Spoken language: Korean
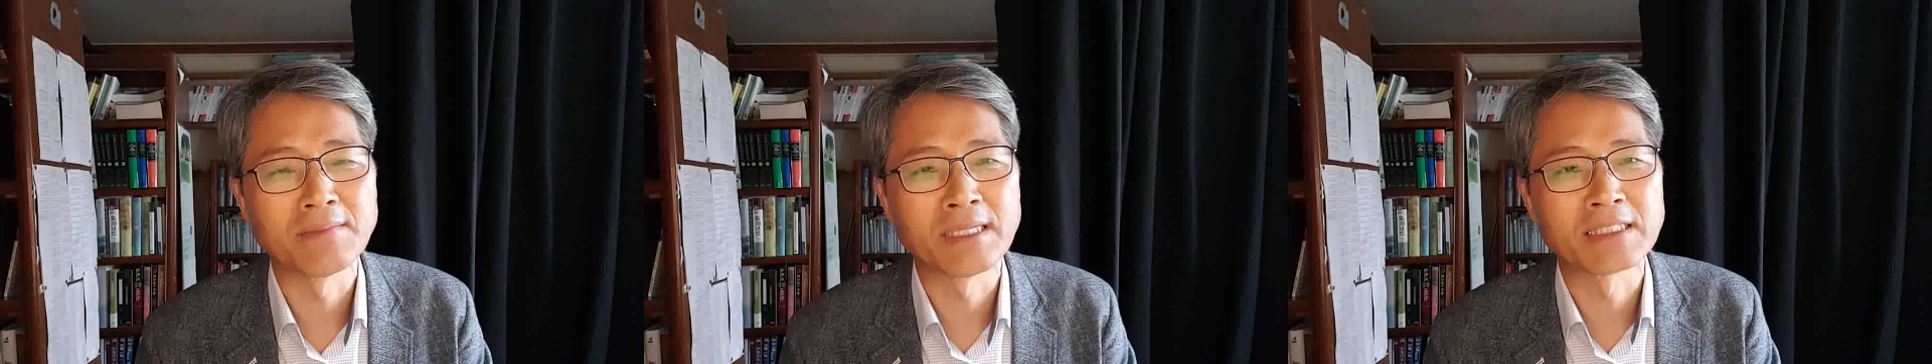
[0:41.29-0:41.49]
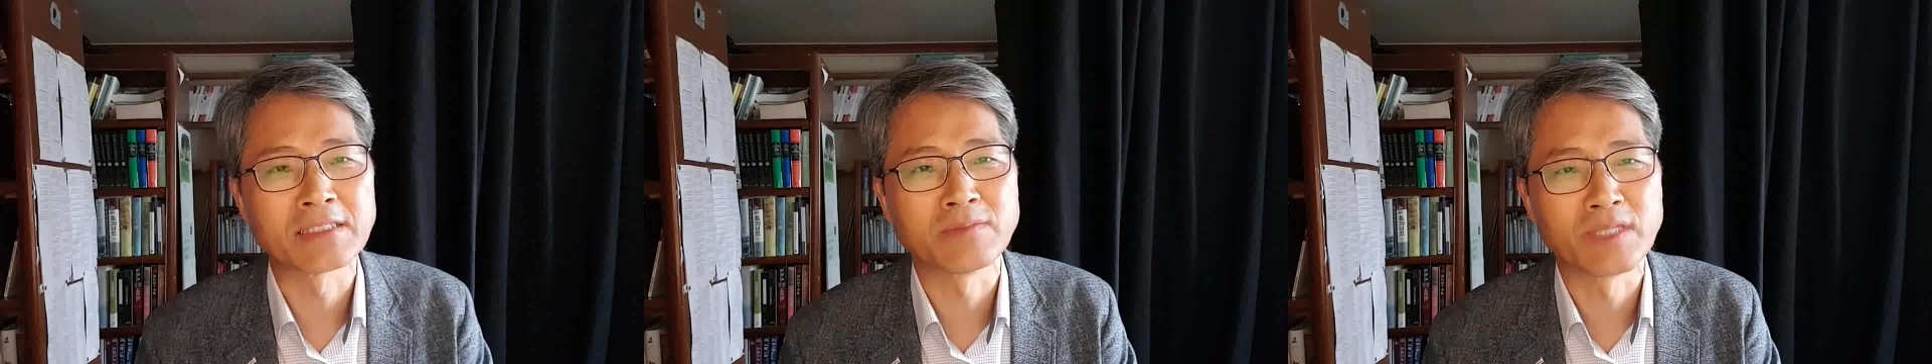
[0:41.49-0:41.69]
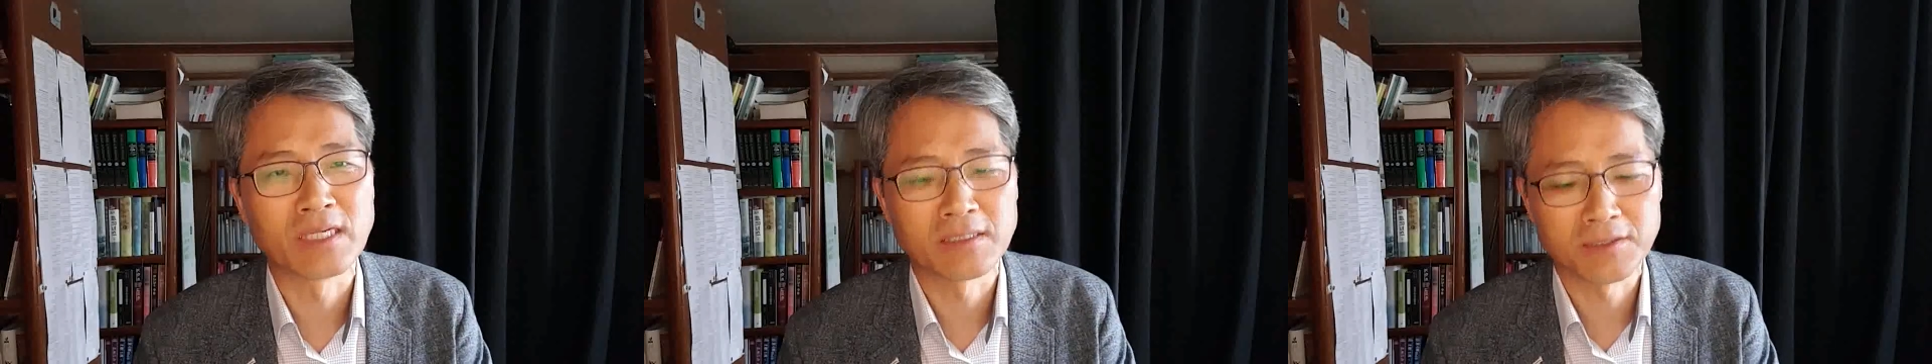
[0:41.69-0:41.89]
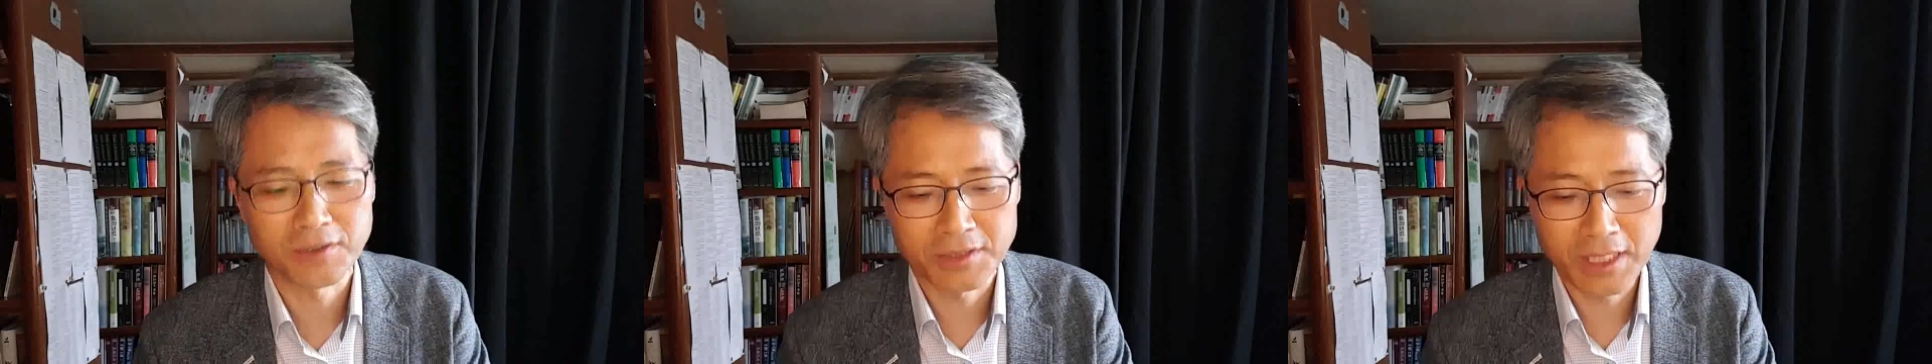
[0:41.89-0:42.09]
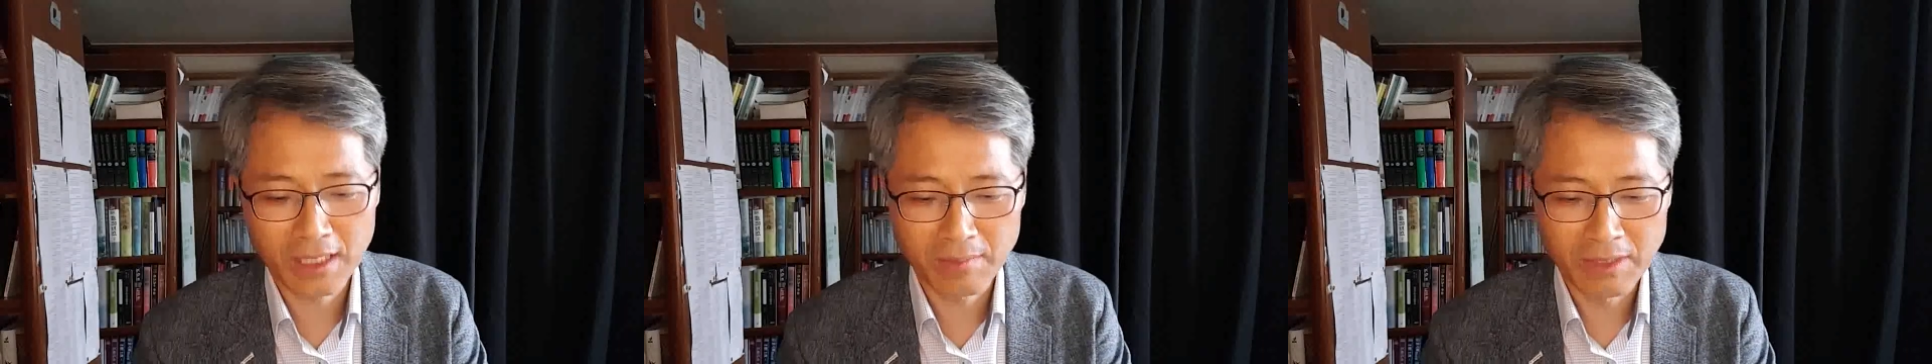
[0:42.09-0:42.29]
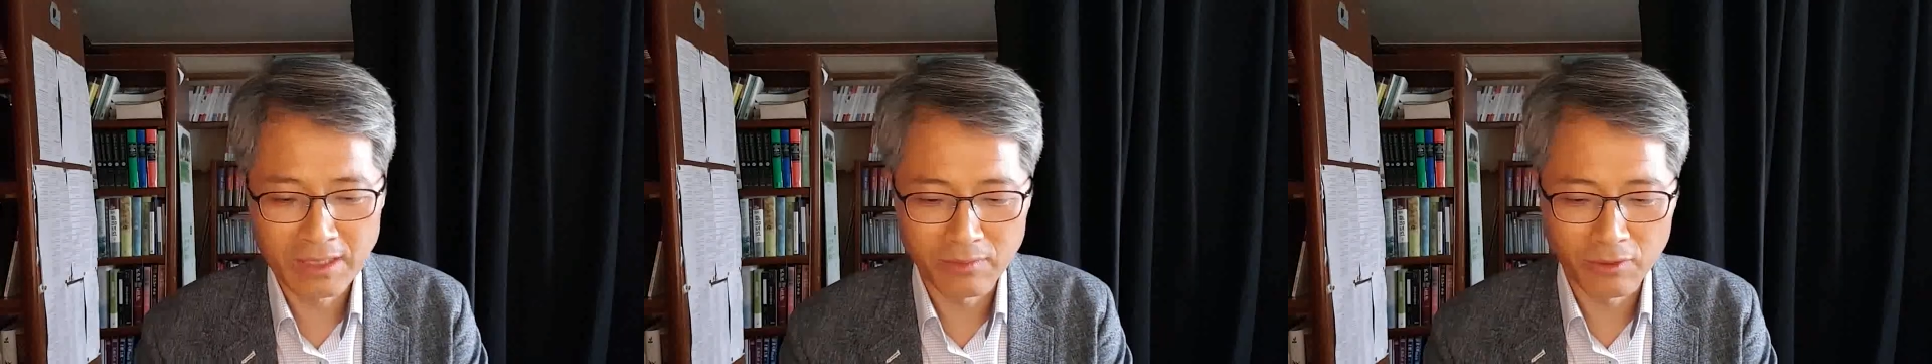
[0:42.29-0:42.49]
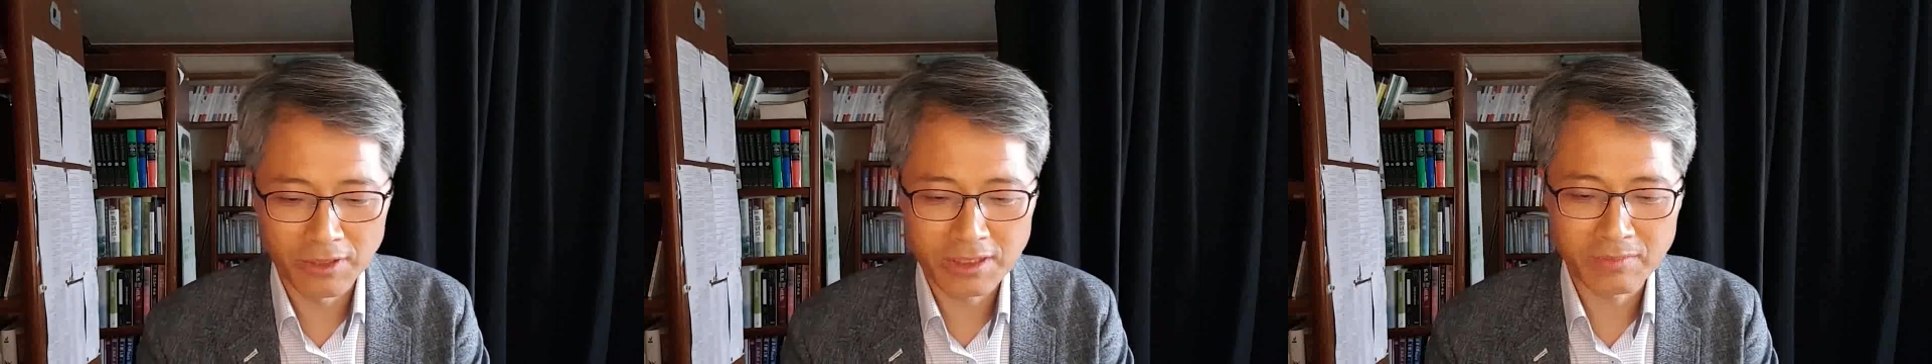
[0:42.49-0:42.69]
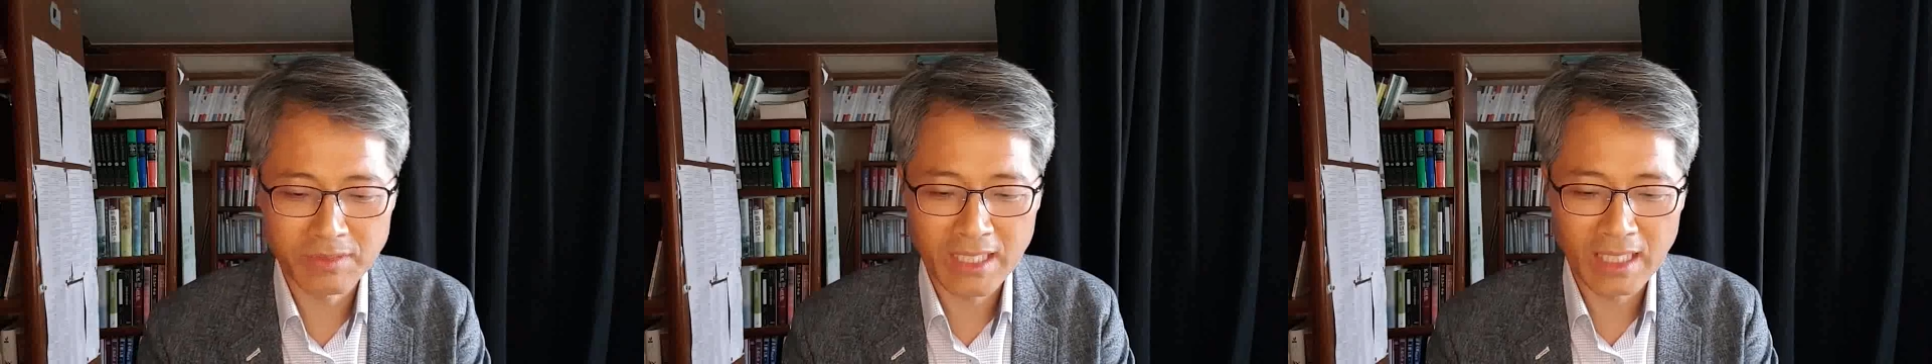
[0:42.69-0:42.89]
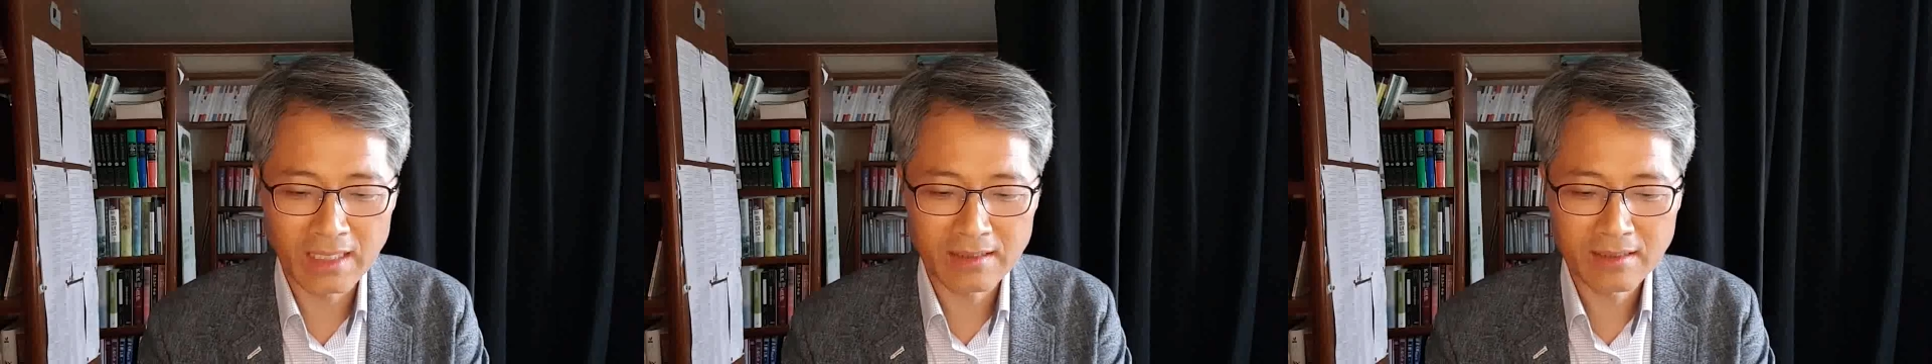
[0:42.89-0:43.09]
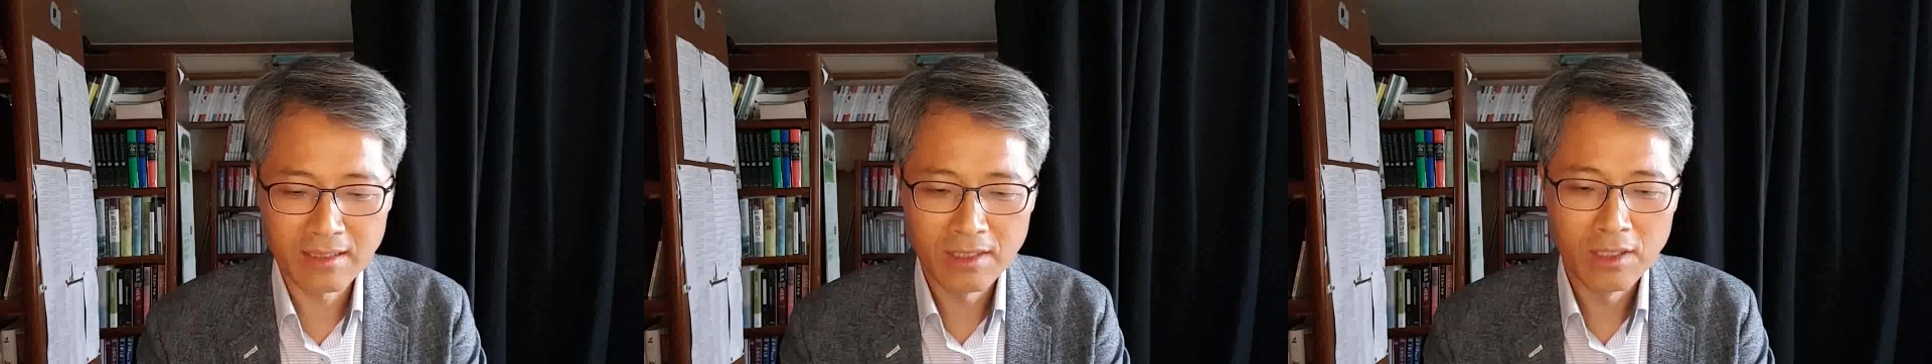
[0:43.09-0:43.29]
말씀을 하셨어요. 제가 한번
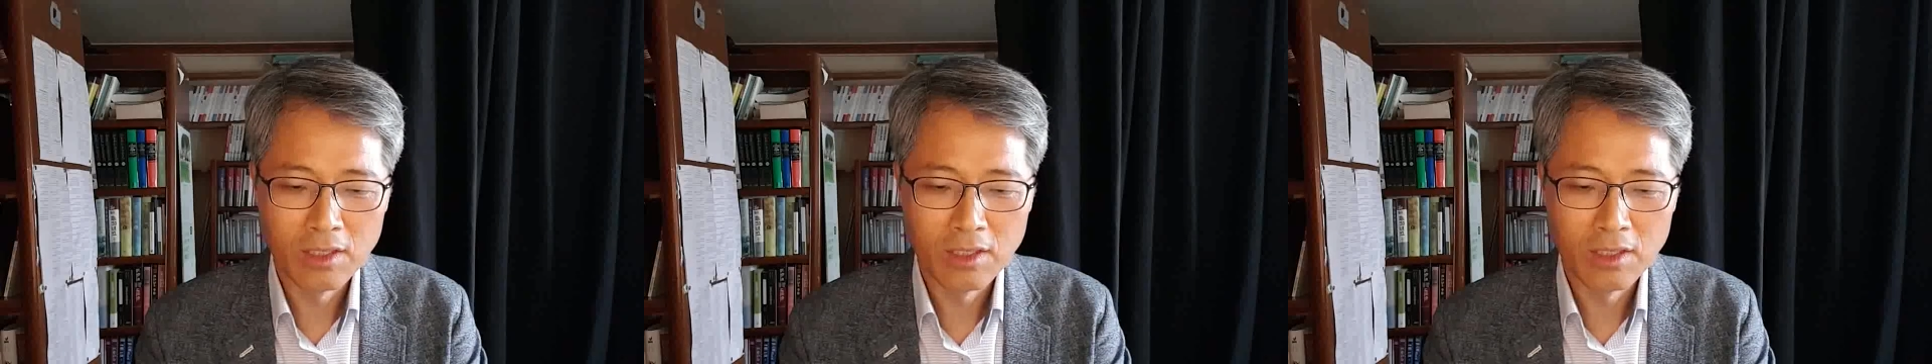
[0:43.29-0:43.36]
읽어보겠습니다.